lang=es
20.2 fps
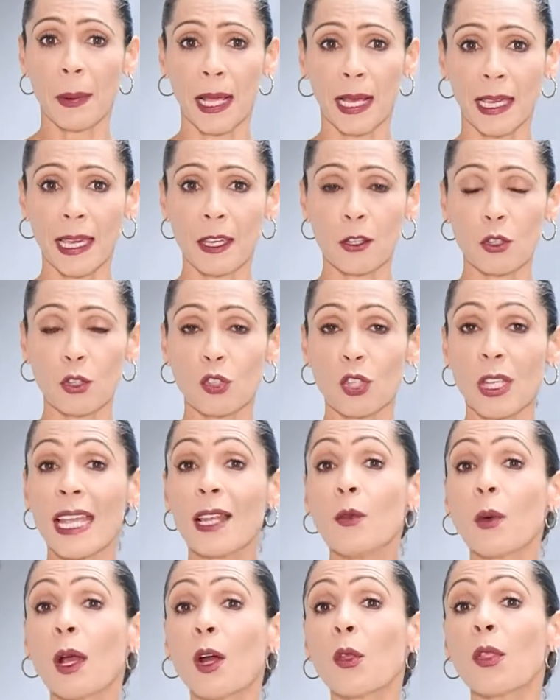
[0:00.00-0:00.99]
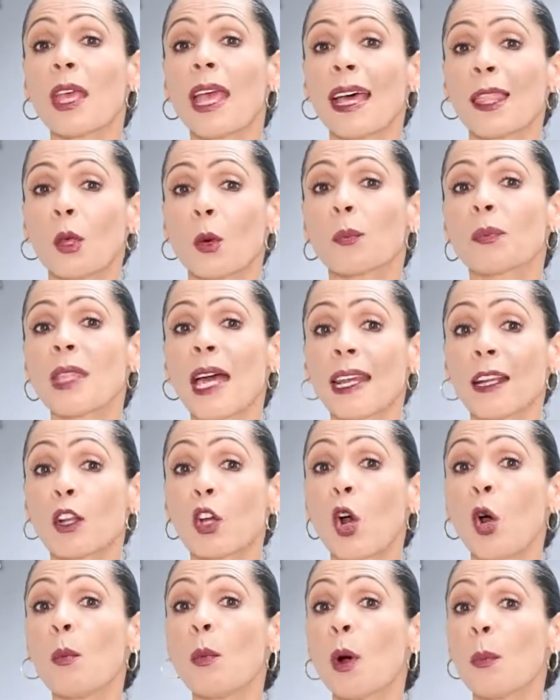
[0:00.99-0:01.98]
para aquellos que luego de adoptar
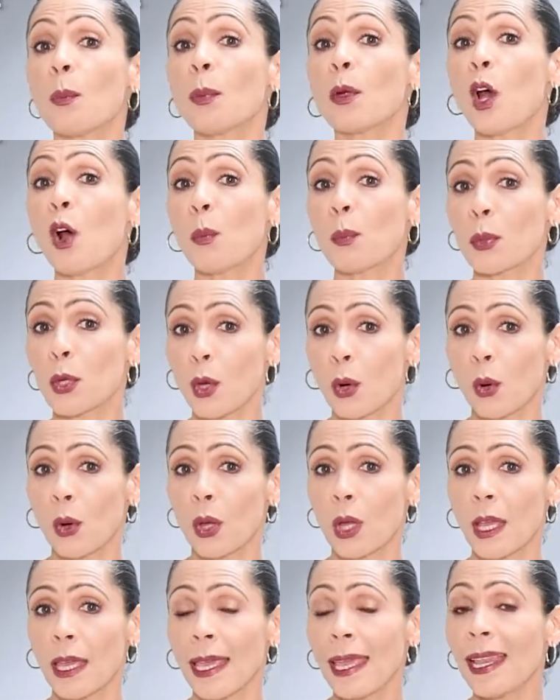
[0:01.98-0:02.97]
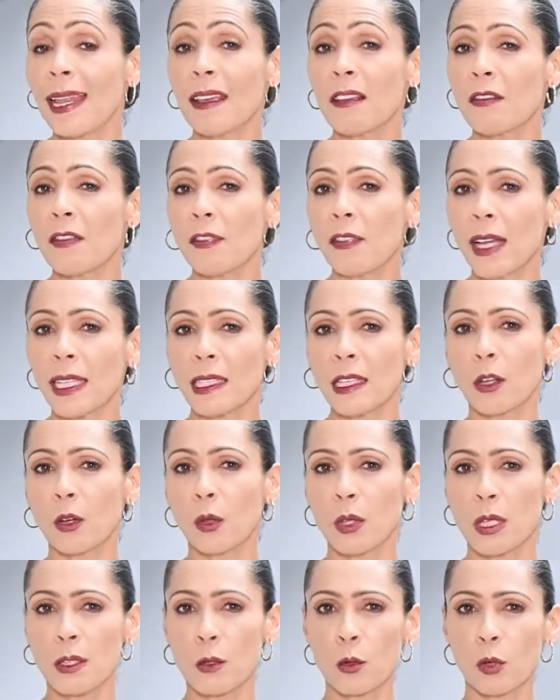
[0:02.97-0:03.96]
como propio el
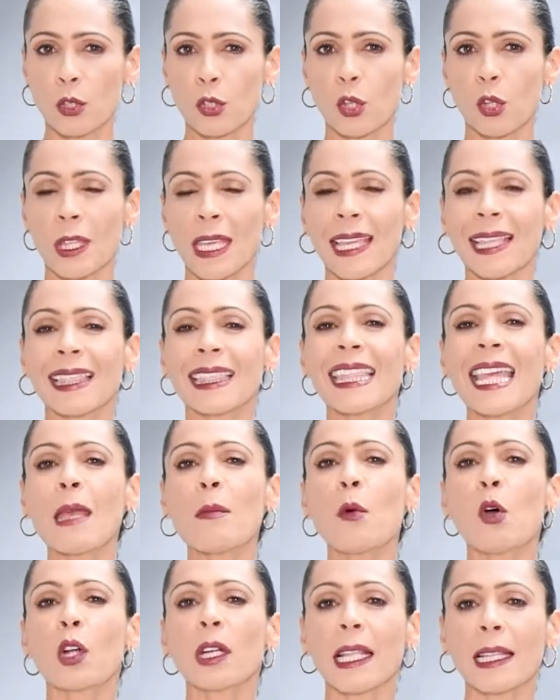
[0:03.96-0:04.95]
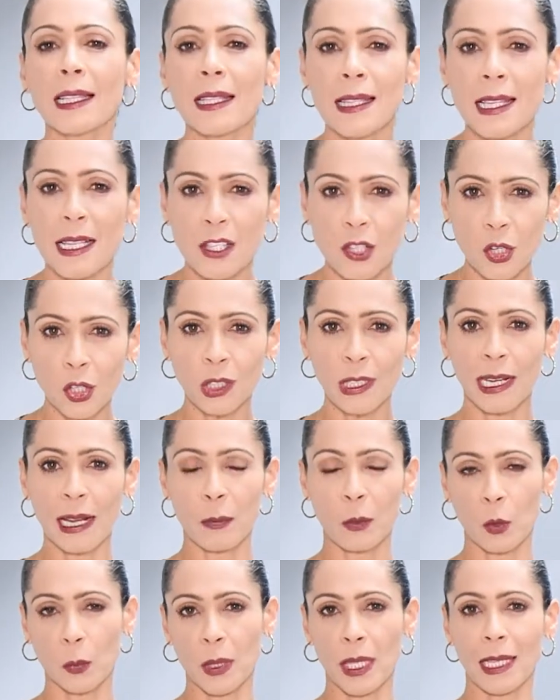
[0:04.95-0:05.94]
enfático discurso de democratización de
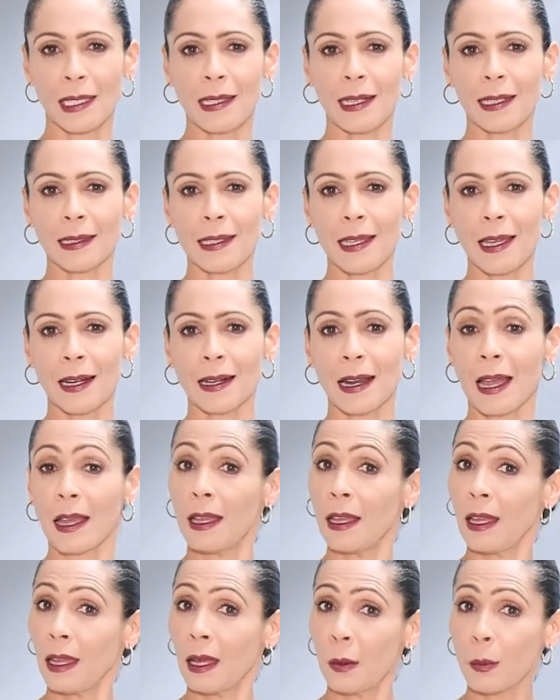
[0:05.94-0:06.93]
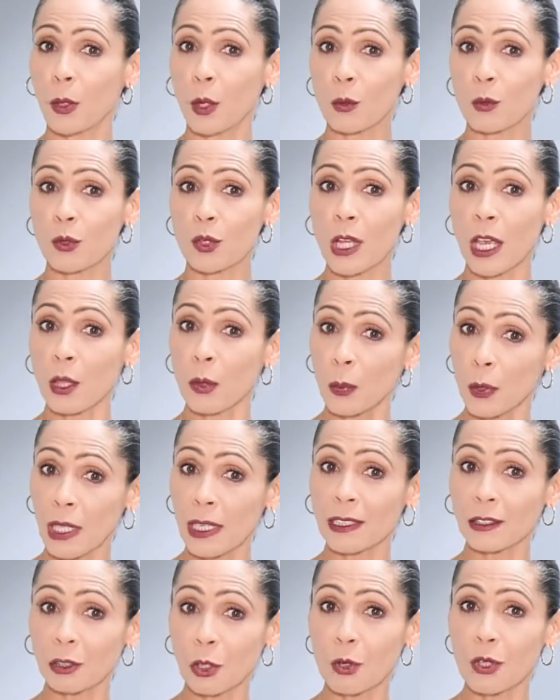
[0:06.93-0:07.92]
la propiedad de la tierra, pronunciado por
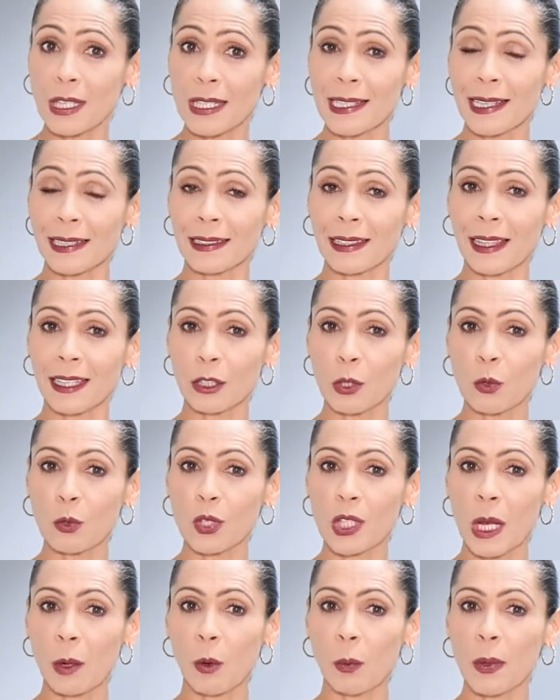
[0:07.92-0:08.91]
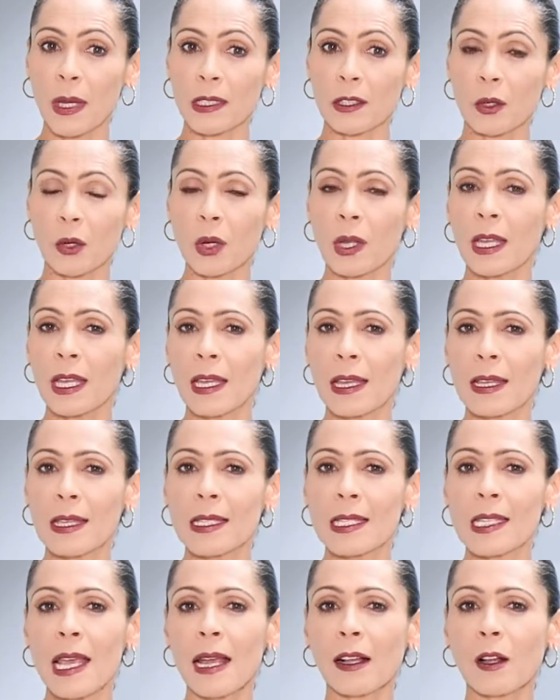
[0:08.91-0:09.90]
el entonces candidato Gustavo Petro,
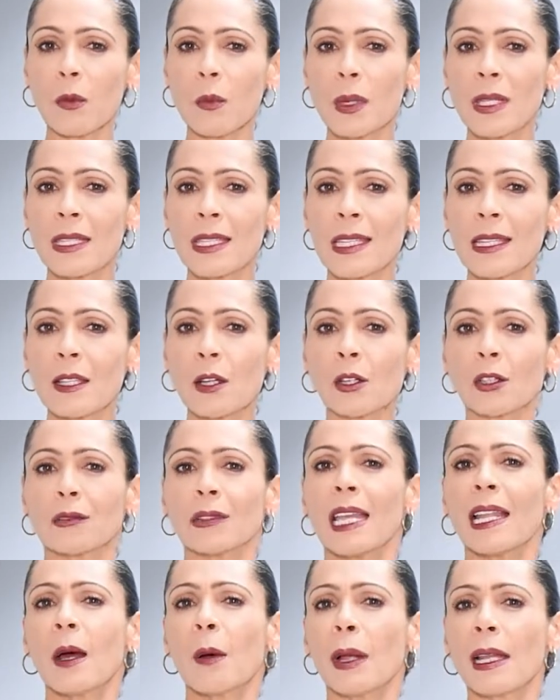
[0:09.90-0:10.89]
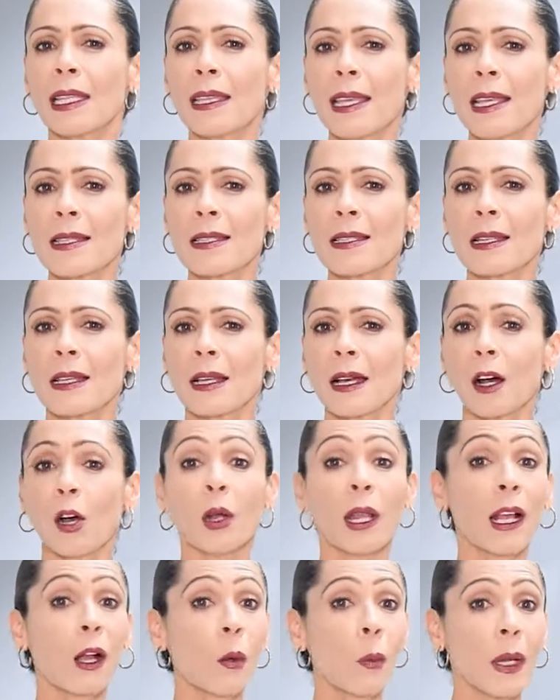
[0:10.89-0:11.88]
se han convencido de la validez
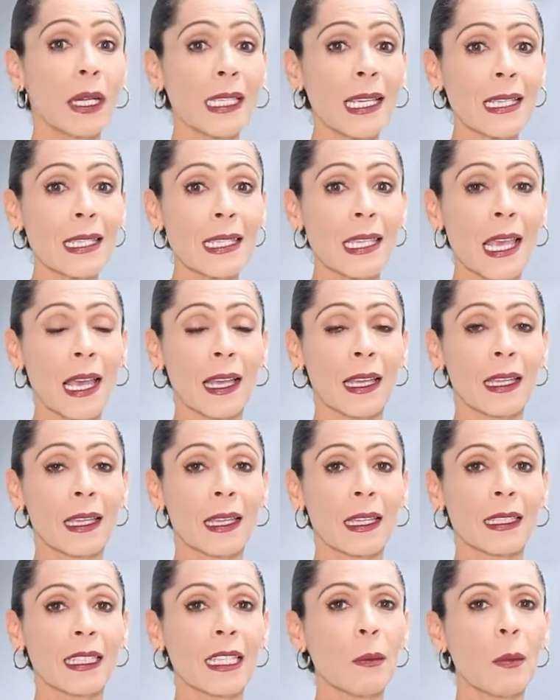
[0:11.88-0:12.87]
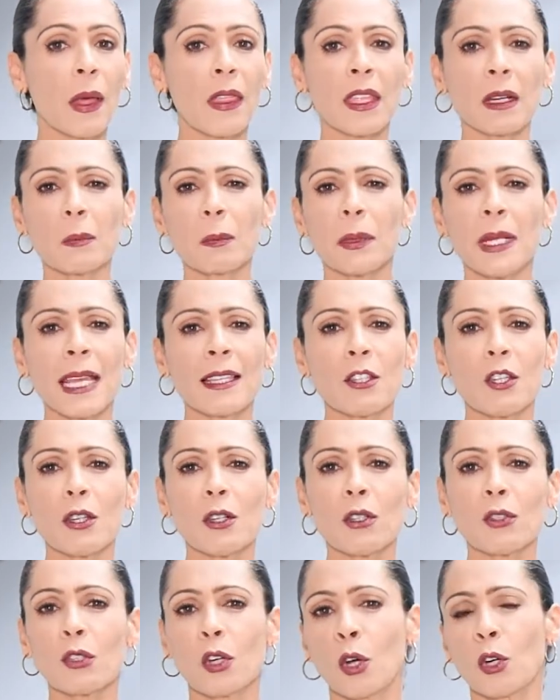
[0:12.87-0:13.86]
o la conveniencia de invadir
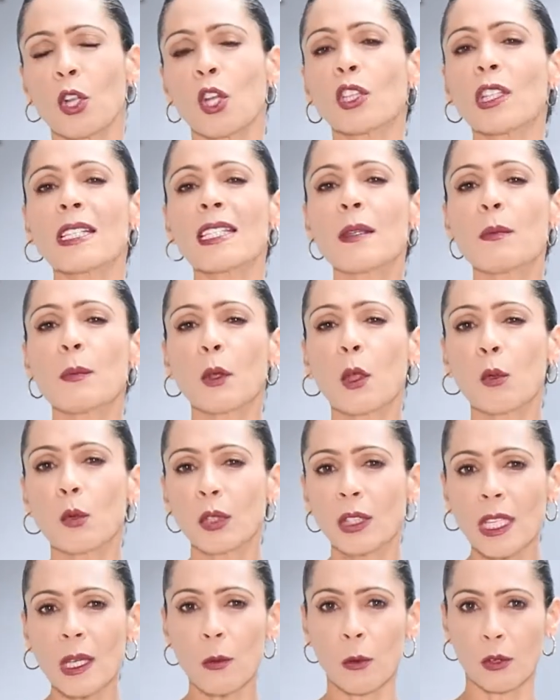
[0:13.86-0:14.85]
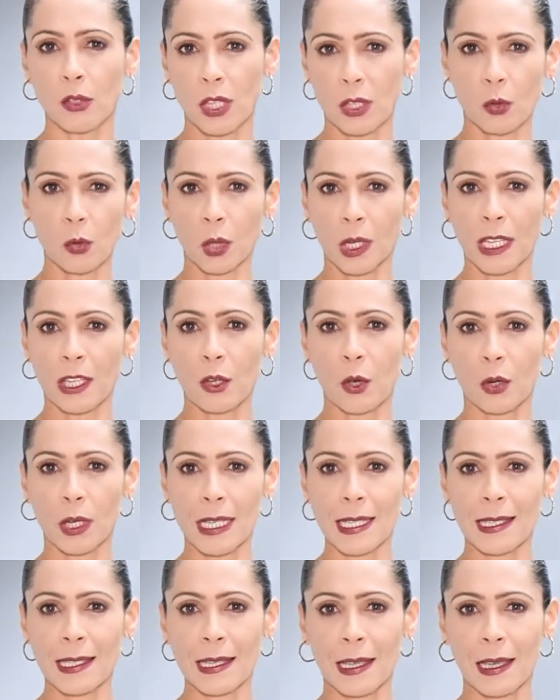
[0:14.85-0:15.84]
predios o lotes improductivos en sus
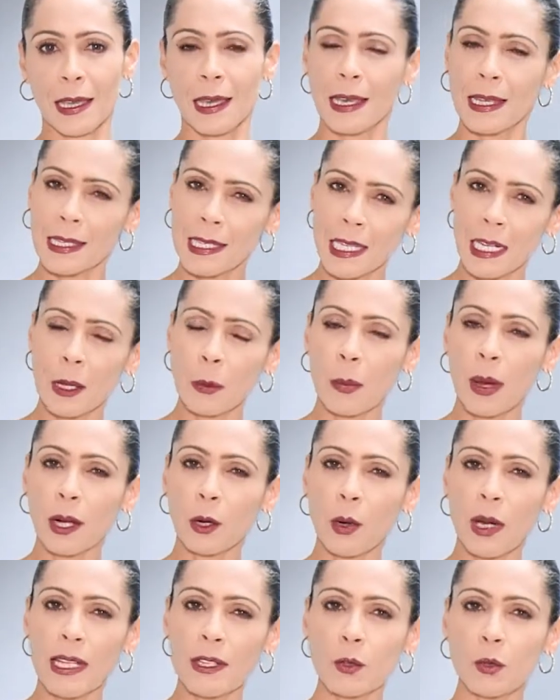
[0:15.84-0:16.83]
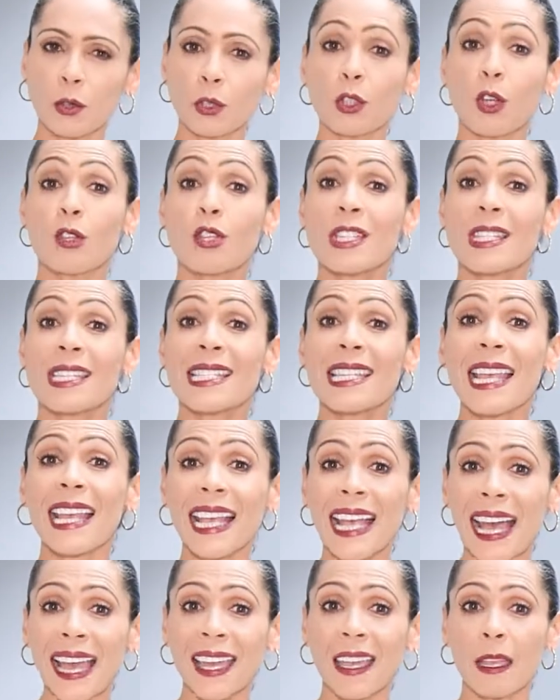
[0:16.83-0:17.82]
regiones. Sin embargo, el asunto se
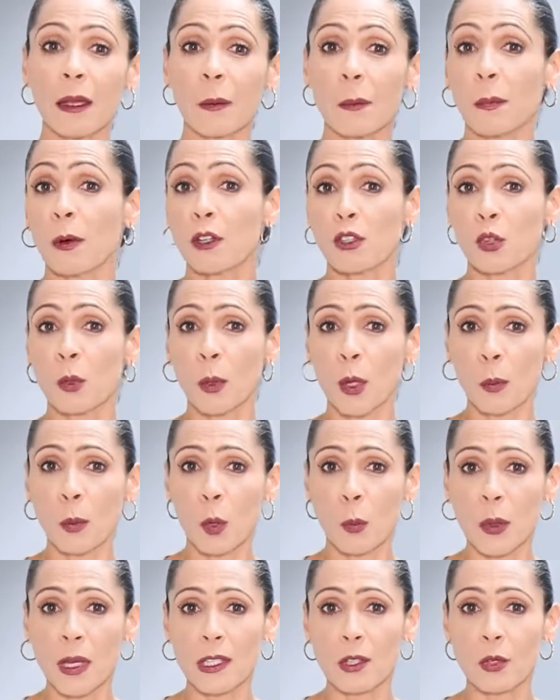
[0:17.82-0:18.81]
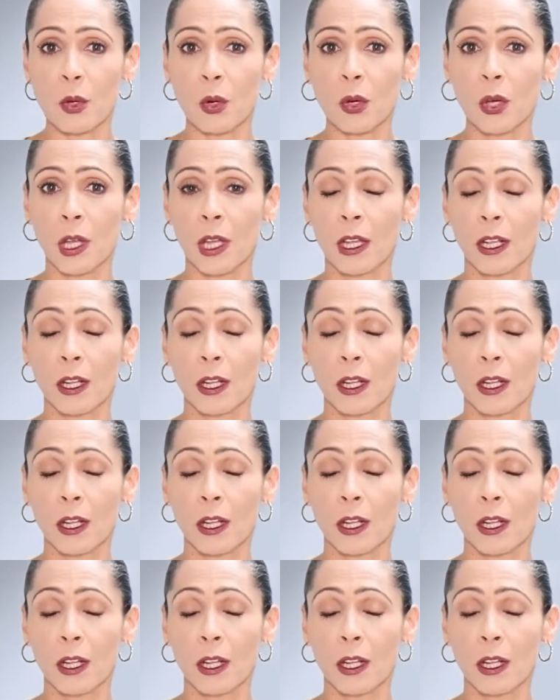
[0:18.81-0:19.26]
cae por su propio peso